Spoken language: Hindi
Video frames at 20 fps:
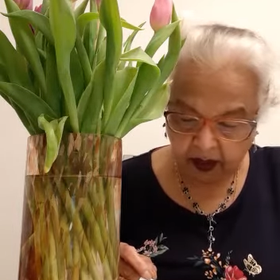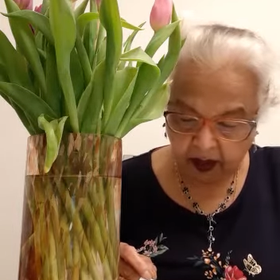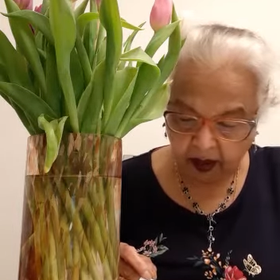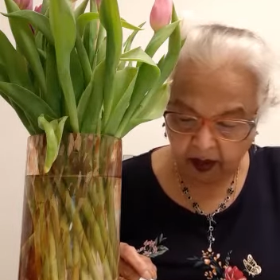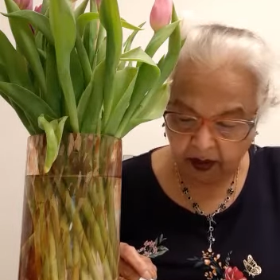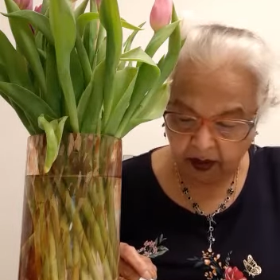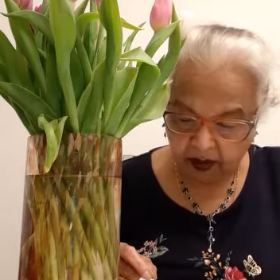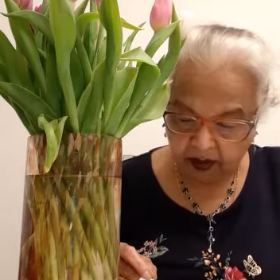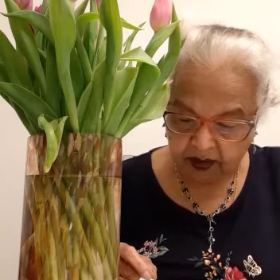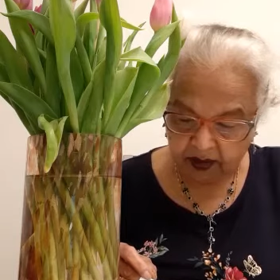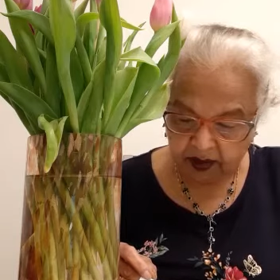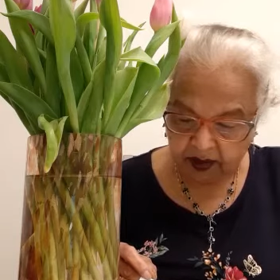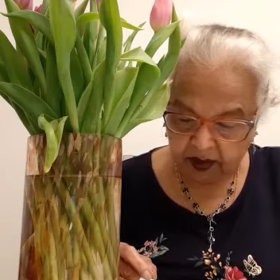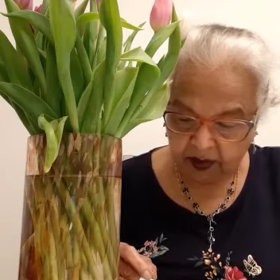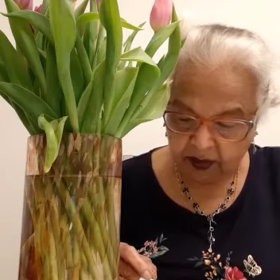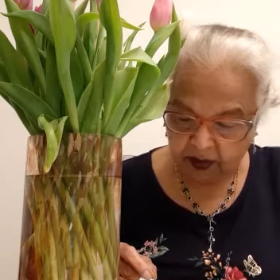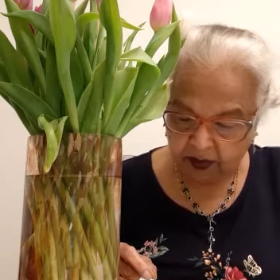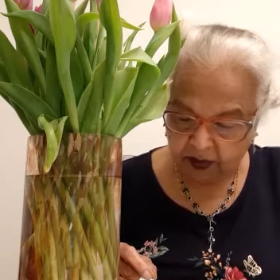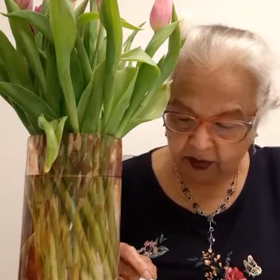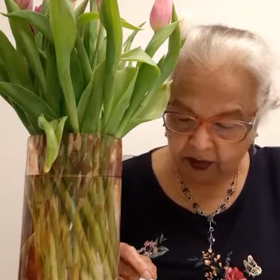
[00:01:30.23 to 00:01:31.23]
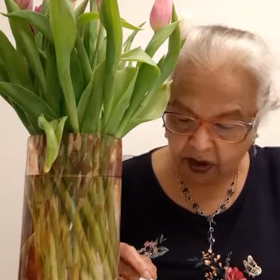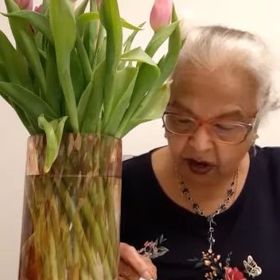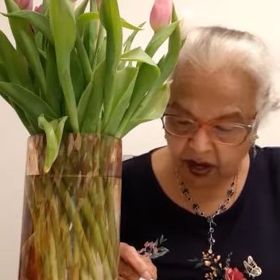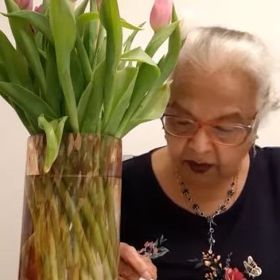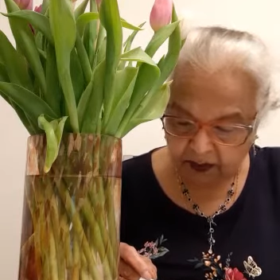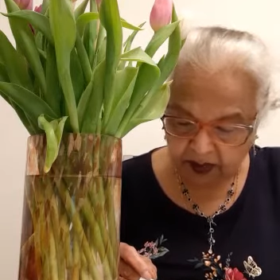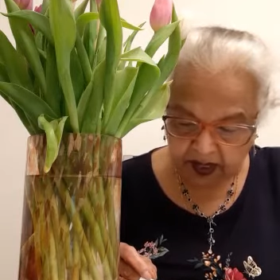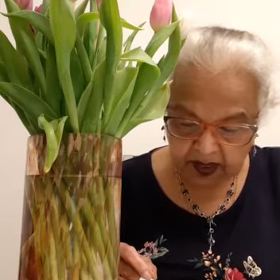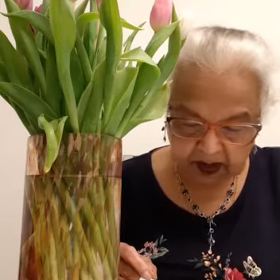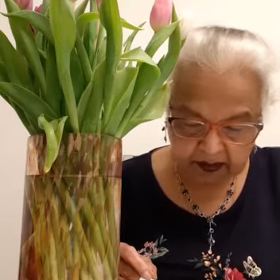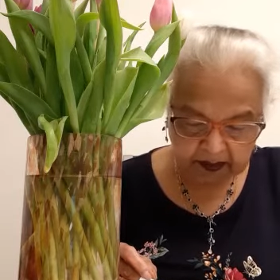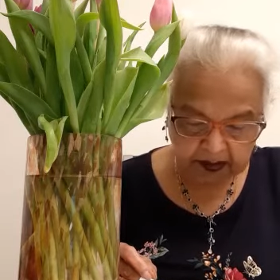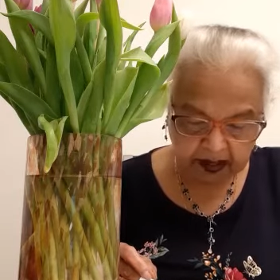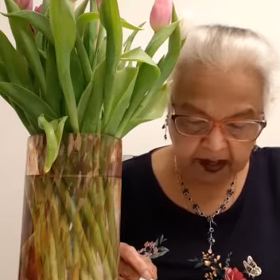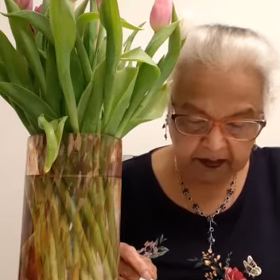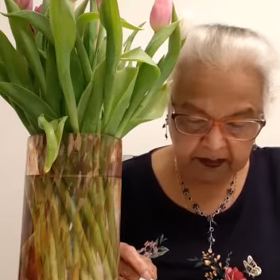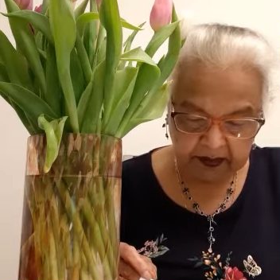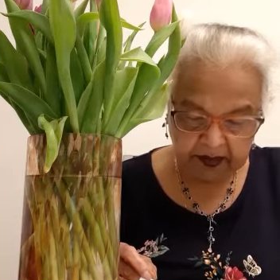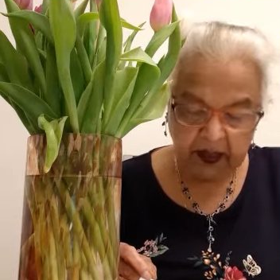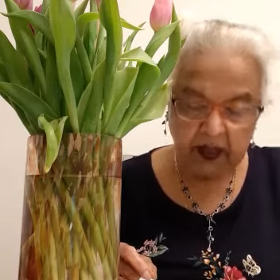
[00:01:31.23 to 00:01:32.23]
और लोहामा
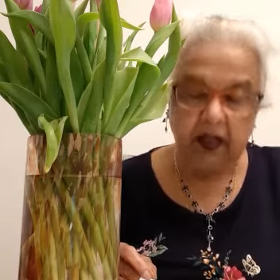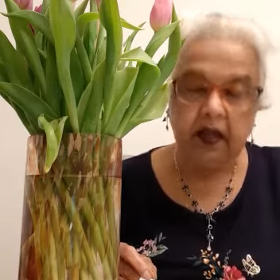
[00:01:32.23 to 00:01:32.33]
कबाब